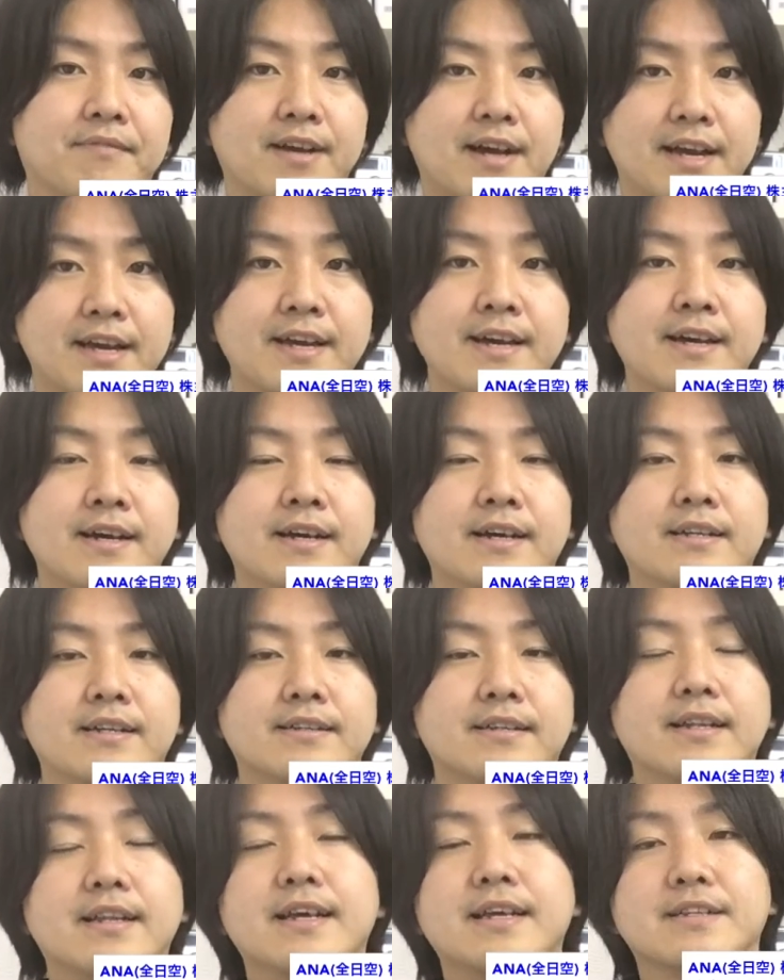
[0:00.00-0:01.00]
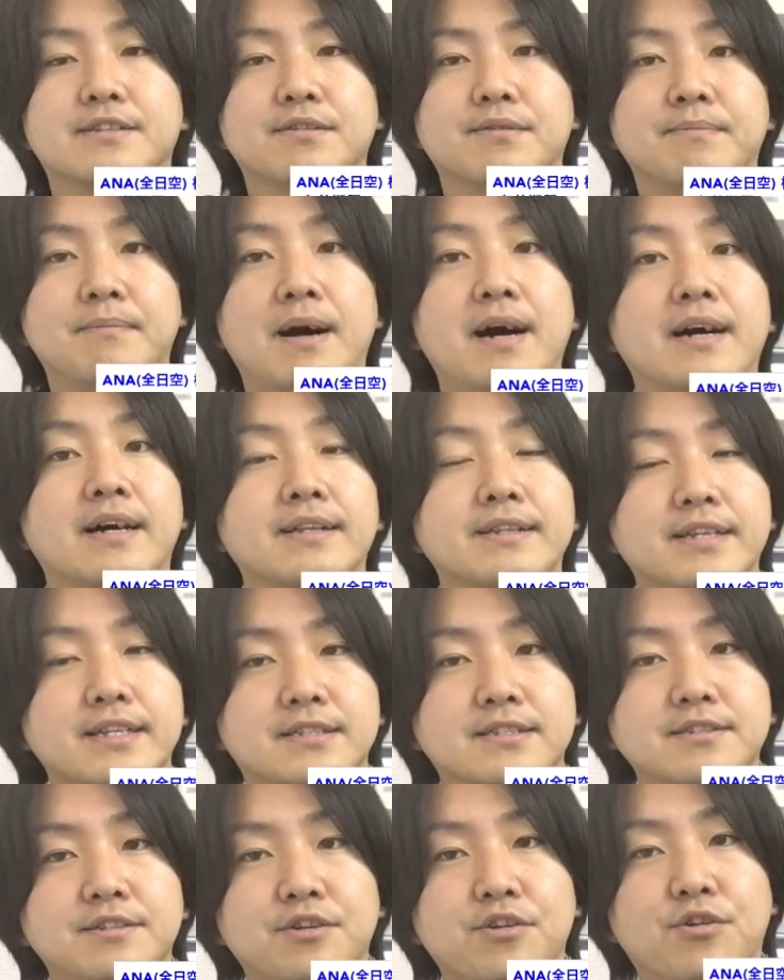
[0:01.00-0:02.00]
はい、ただ、えっとまあ、手
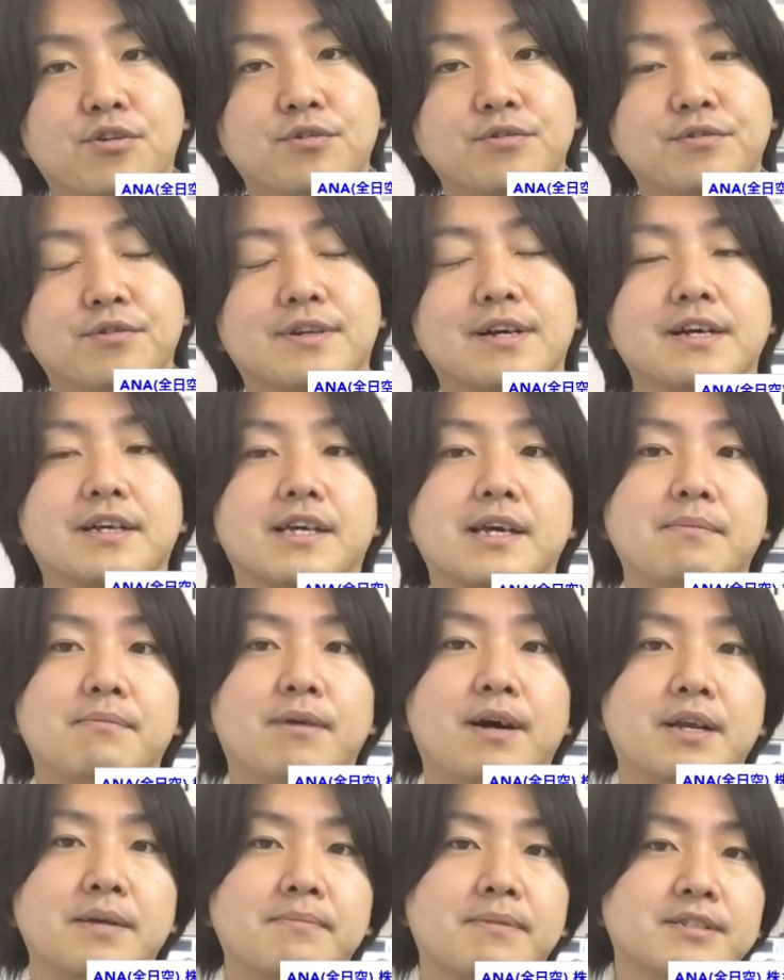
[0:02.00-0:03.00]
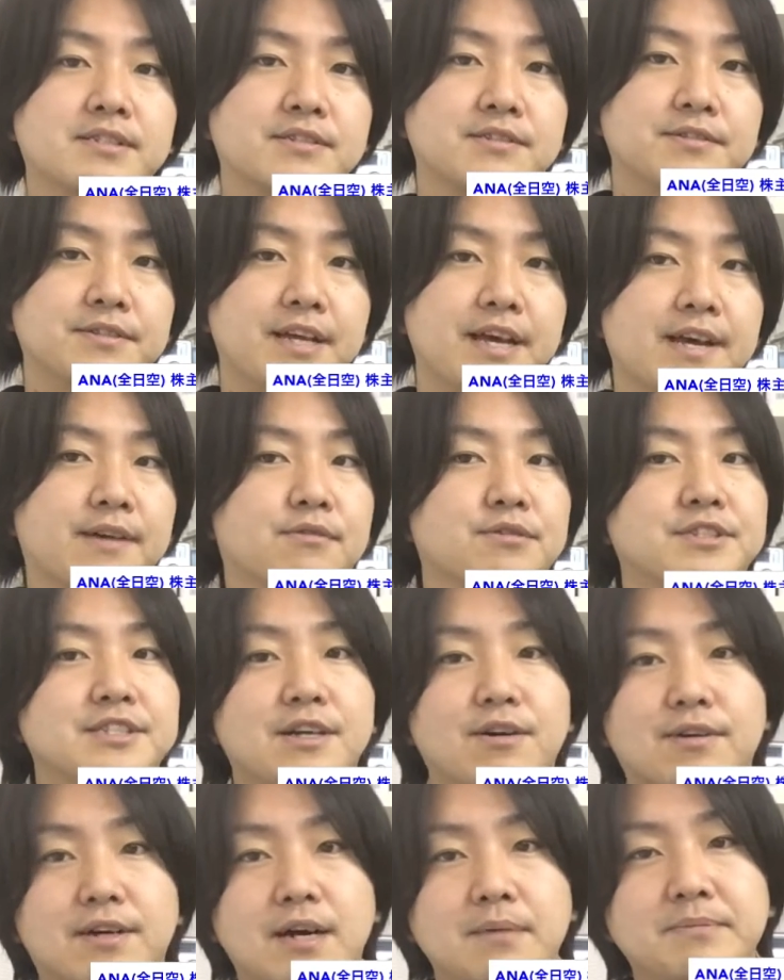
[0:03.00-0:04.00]
数料の関係もありますのでこち
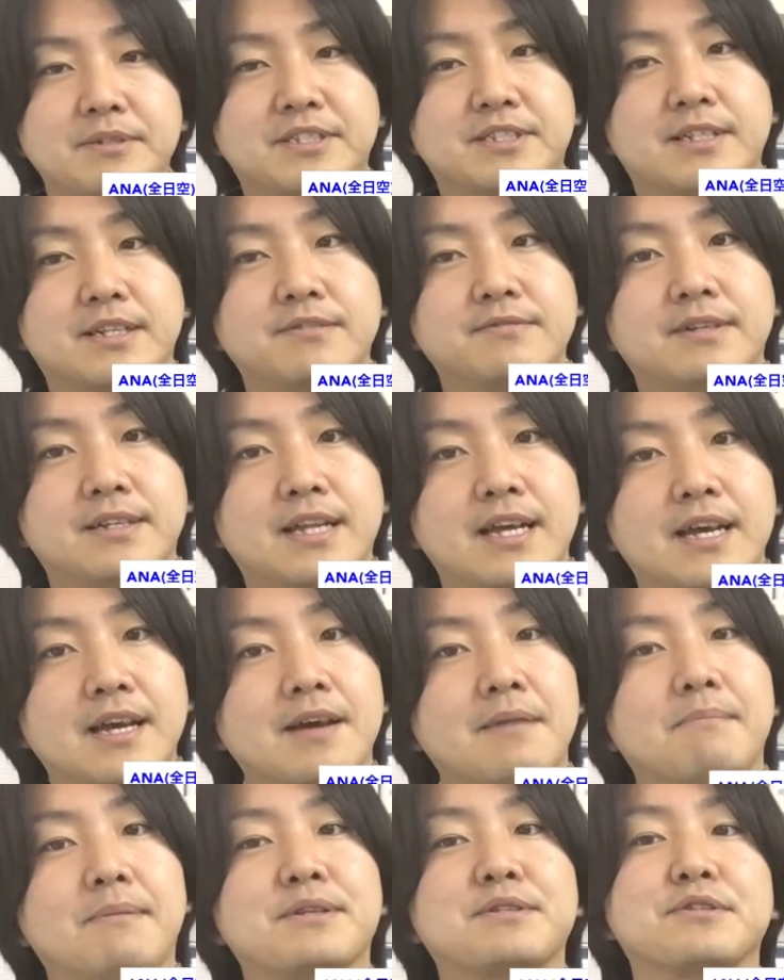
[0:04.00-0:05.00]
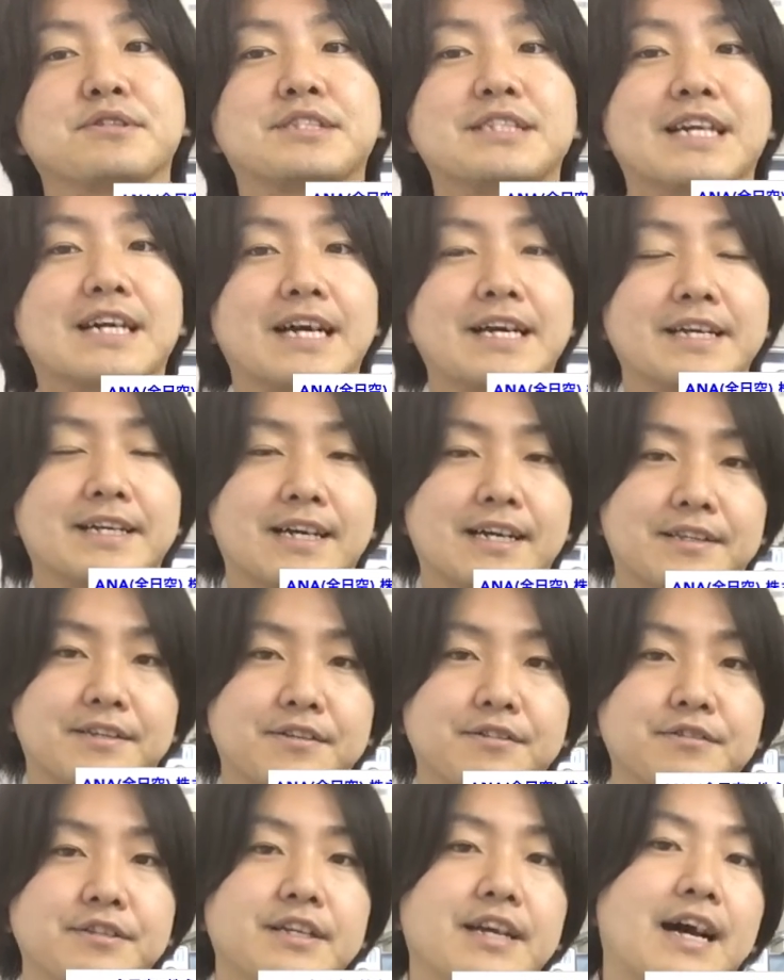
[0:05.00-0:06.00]
らを加味した上で、まあ、どちらがいいかっ
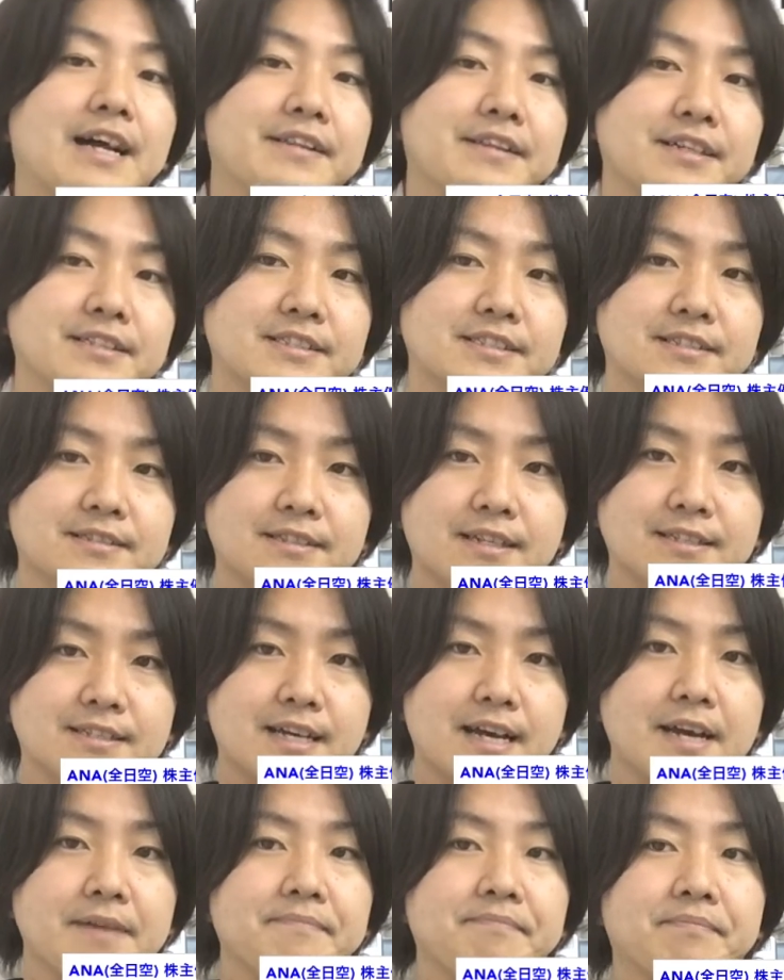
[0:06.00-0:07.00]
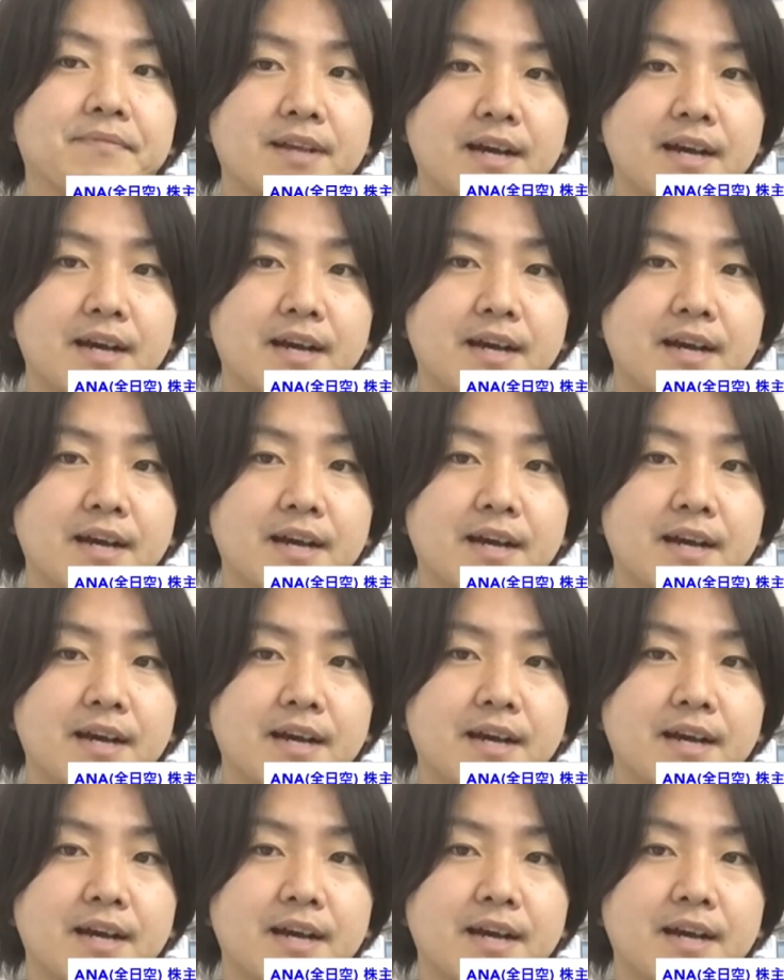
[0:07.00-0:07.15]
ていう風に判断してください、